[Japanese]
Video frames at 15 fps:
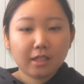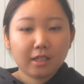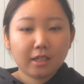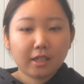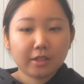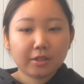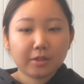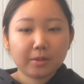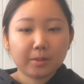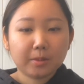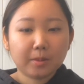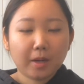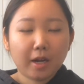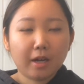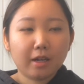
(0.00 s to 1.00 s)
あと
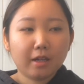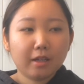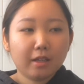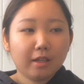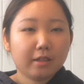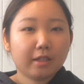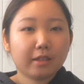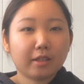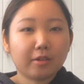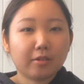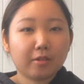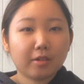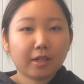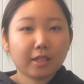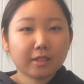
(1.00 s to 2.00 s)
は何だろう
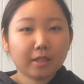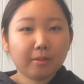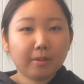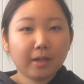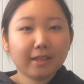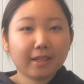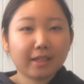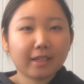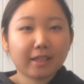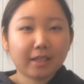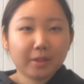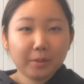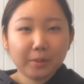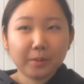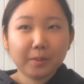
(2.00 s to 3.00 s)
かさばらないけ
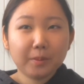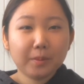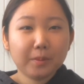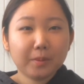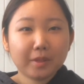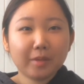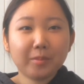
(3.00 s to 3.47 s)
どで